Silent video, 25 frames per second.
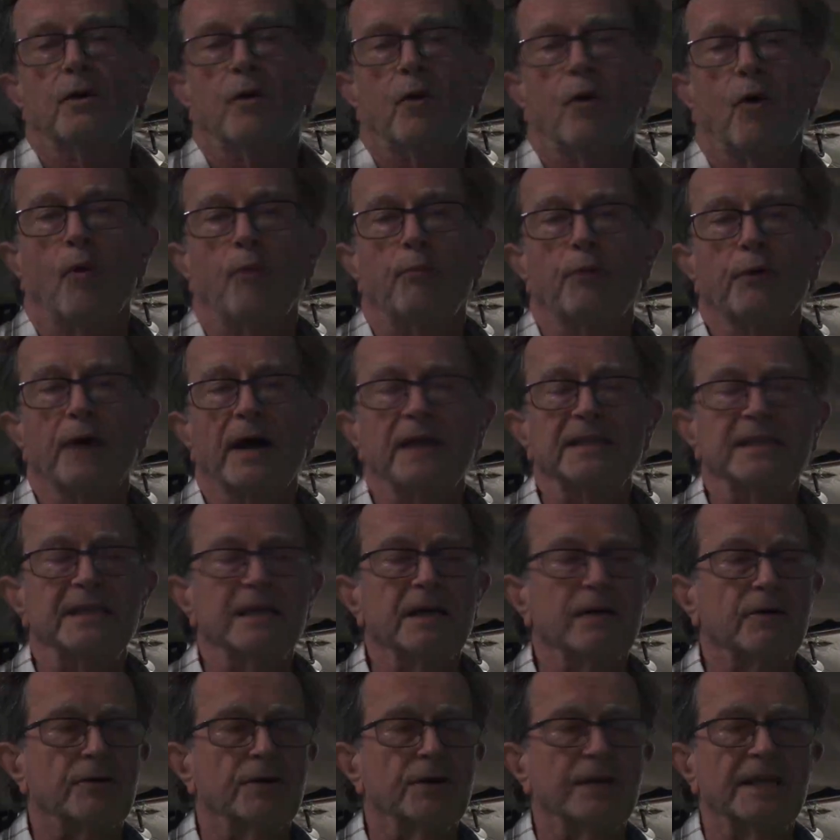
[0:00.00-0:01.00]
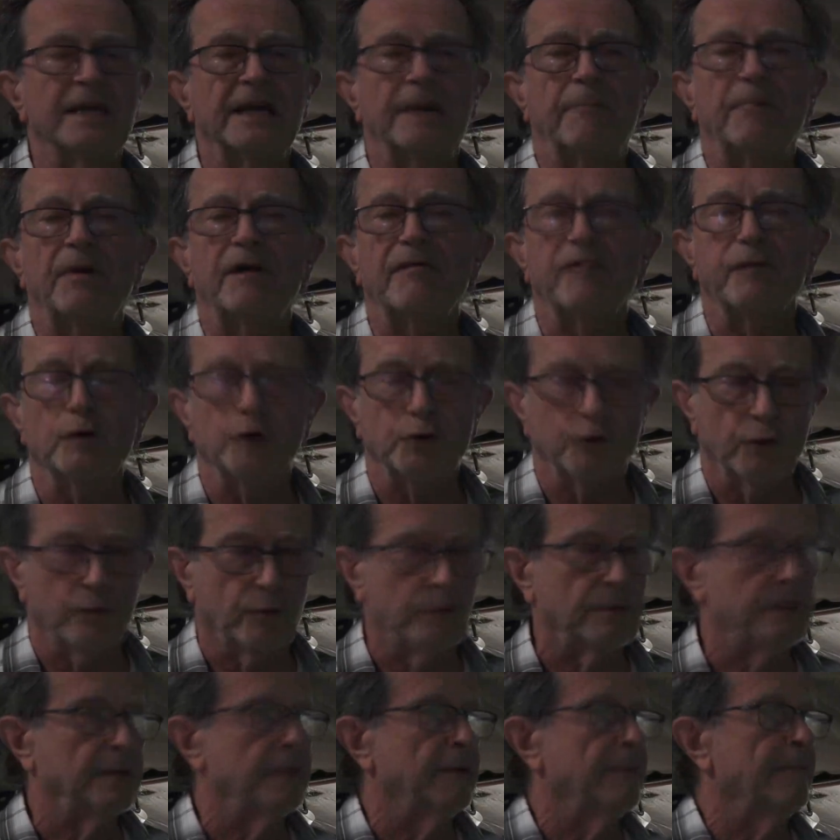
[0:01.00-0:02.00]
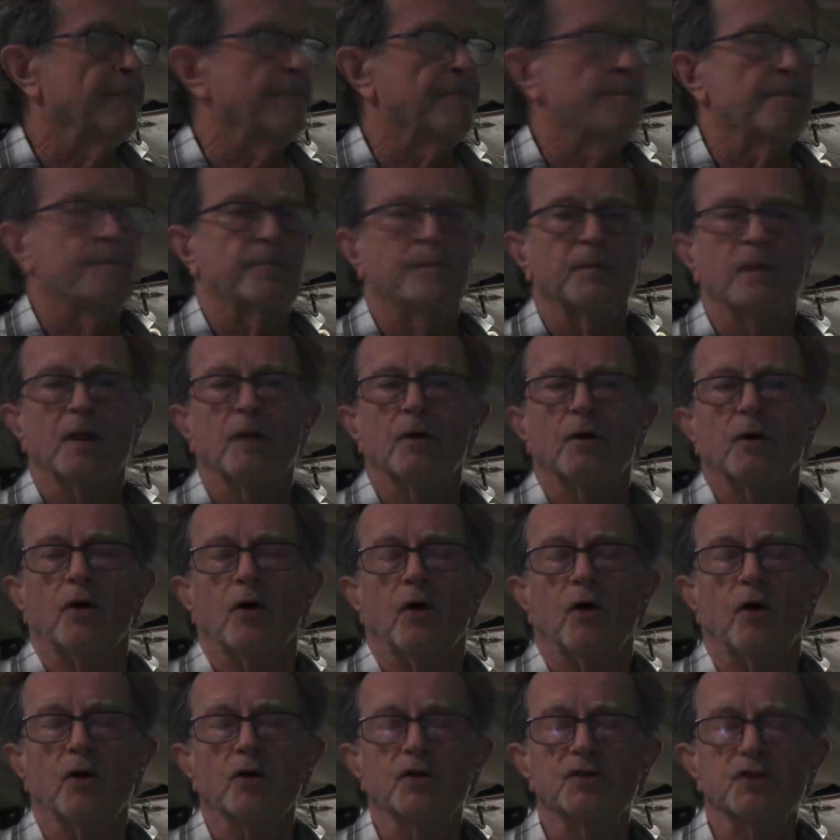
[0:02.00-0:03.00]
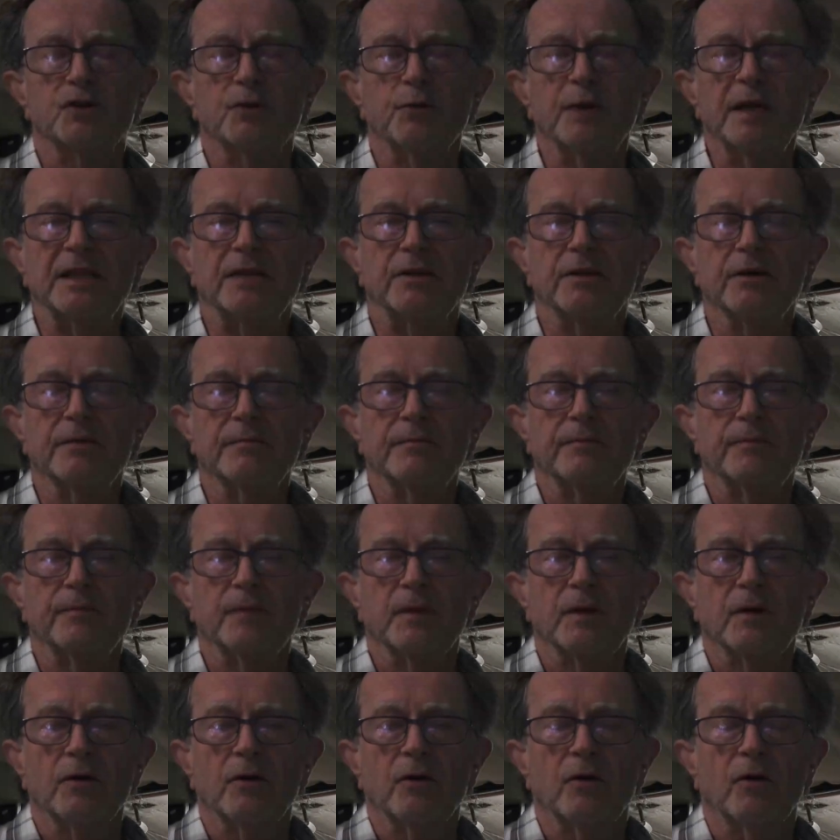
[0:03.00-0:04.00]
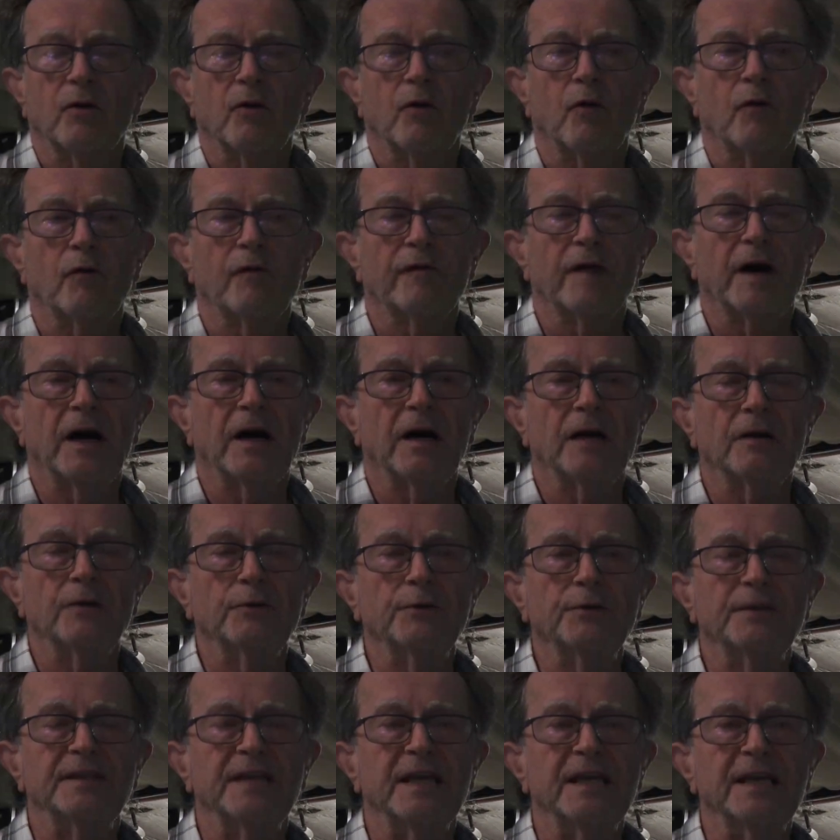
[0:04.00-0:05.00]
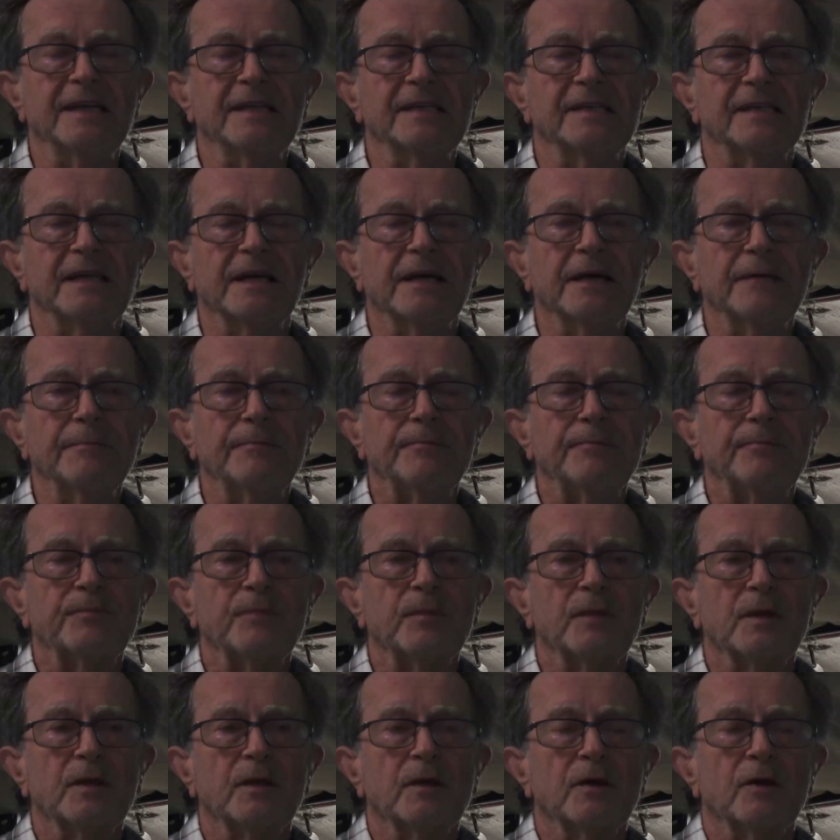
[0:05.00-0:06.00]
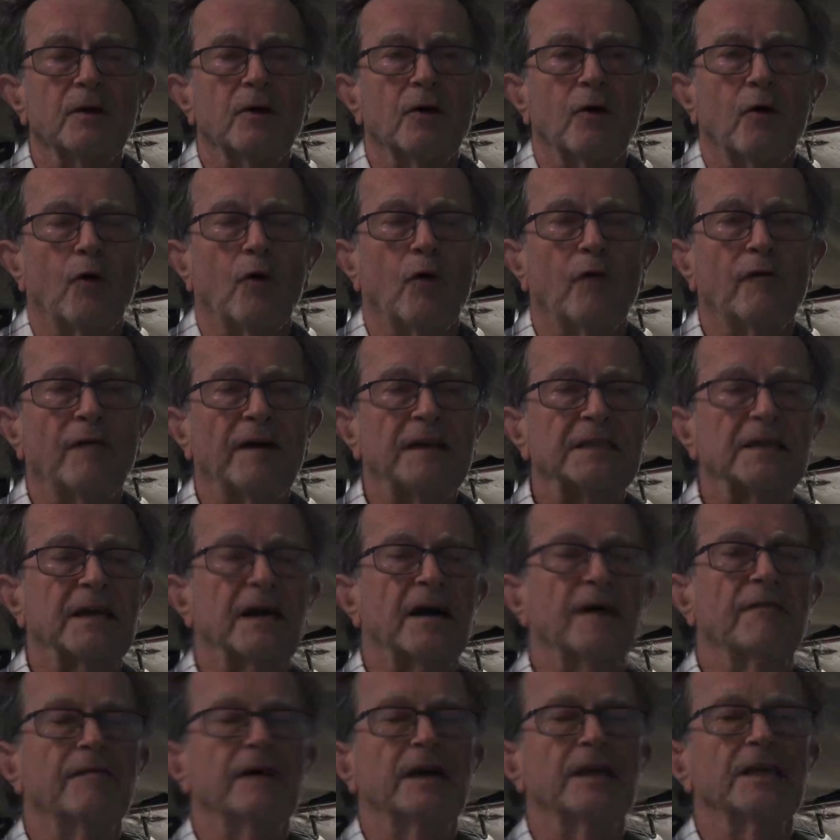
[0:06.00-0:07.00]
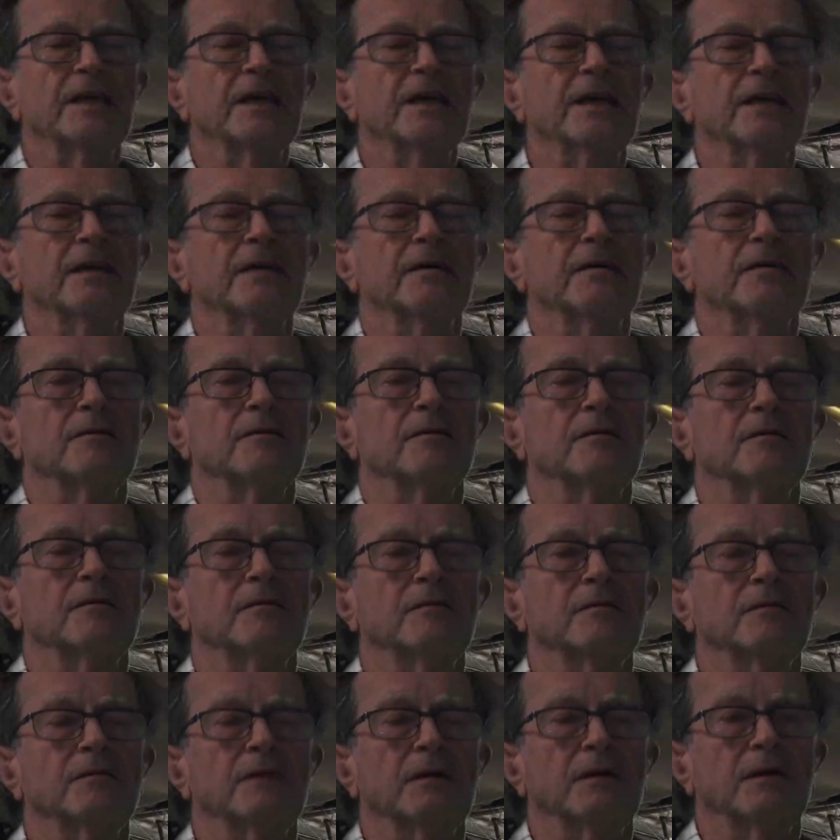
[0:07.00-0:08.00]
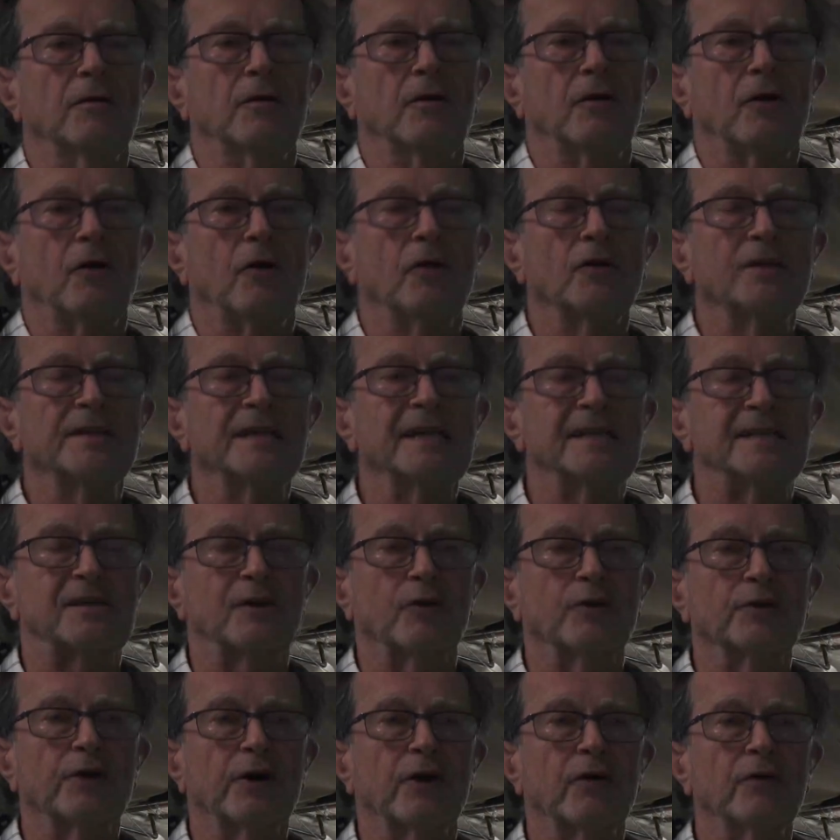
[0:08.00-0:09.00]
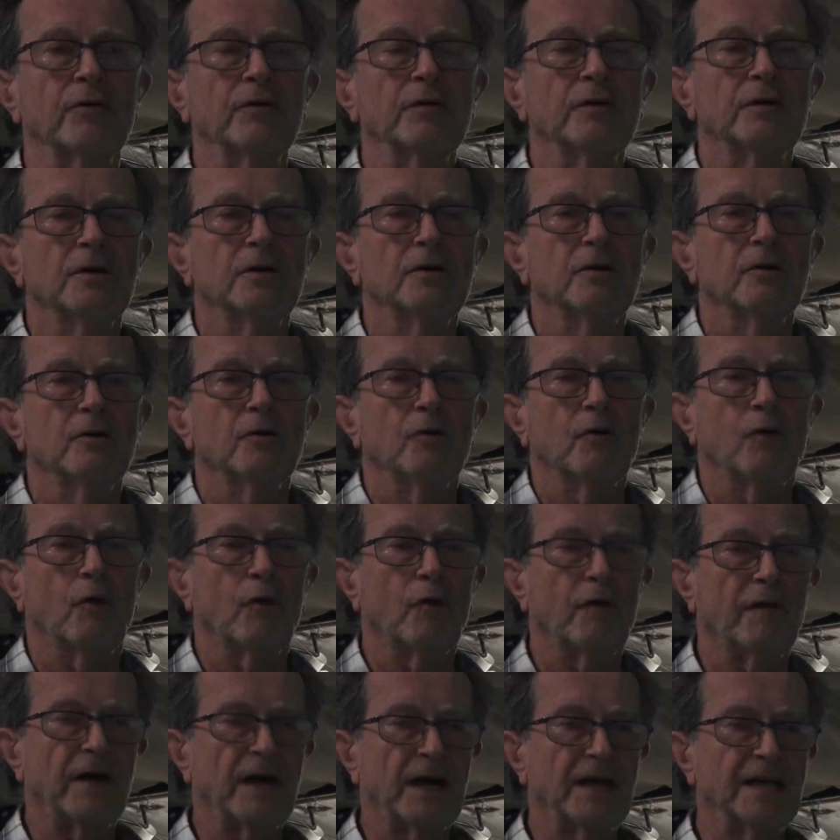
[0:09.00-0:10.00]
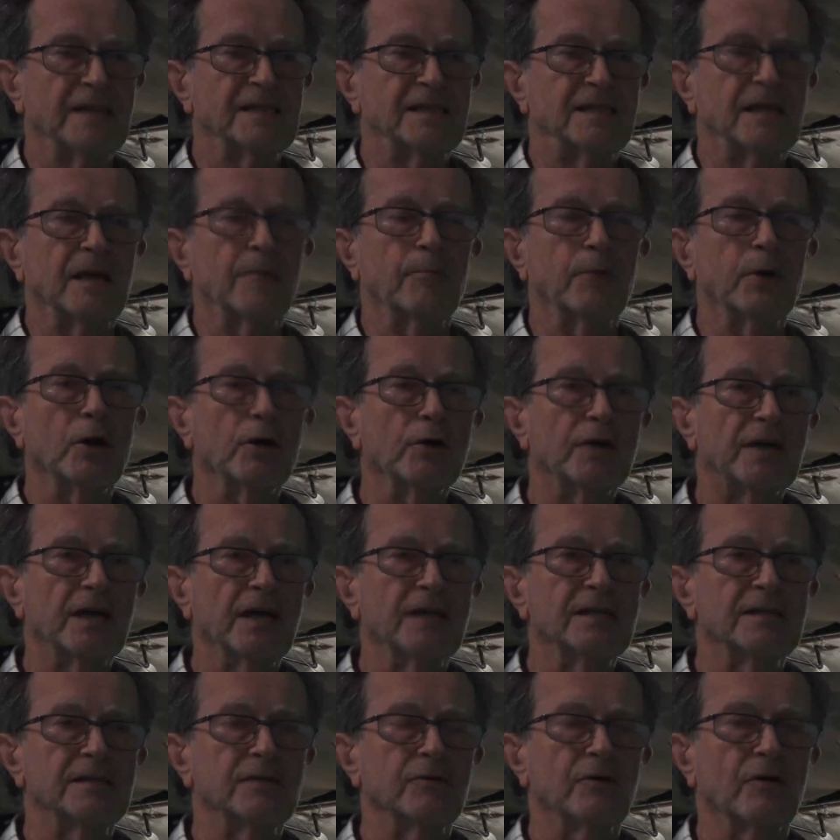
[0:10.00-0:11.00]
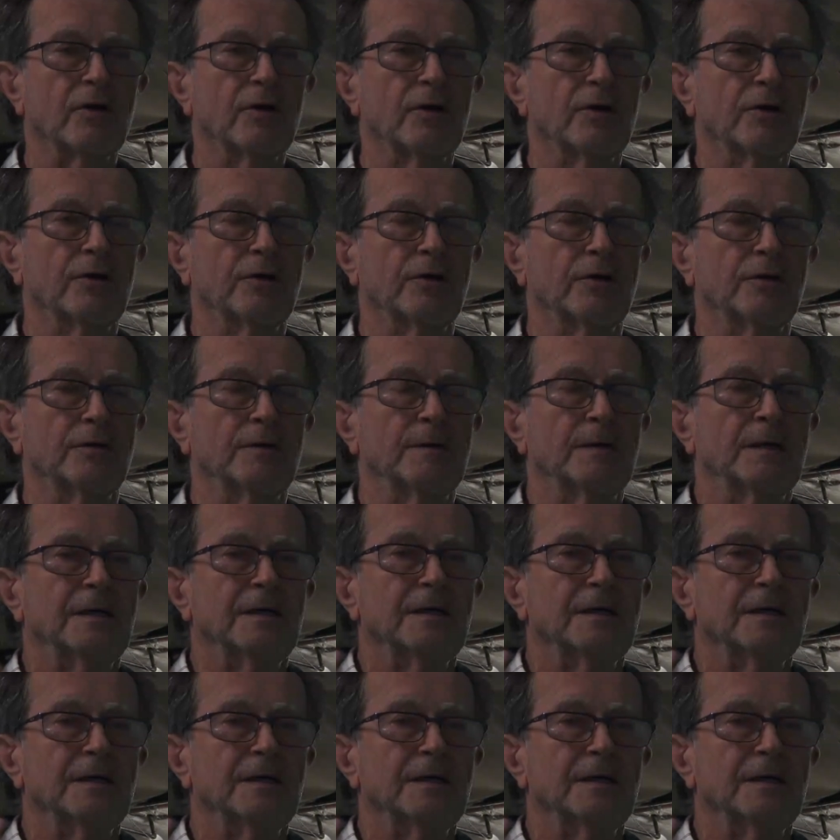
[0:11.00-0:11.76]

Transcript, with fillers: On pourrait dire qu'il n'y a pas photo. Ensuite, on va l'utiliser, on va travailler en descendant, on va rester bloqué sur, euh,